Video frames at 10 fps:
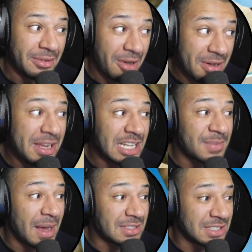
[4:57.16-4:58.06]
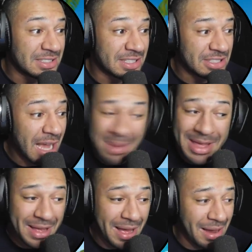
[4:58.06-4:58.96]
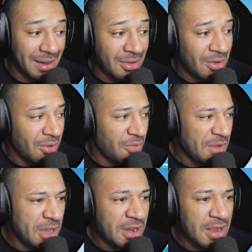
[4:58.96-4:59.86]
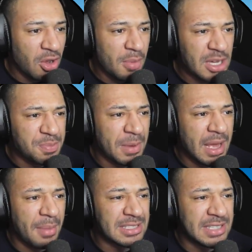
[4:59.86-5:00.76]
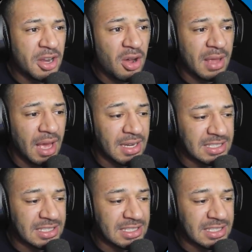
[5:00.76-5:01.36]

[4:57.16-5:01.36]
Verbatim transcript: Okay, das war rassistisch, aber egal. Und wir können hier rüberspringen, aber ich sehe doch gar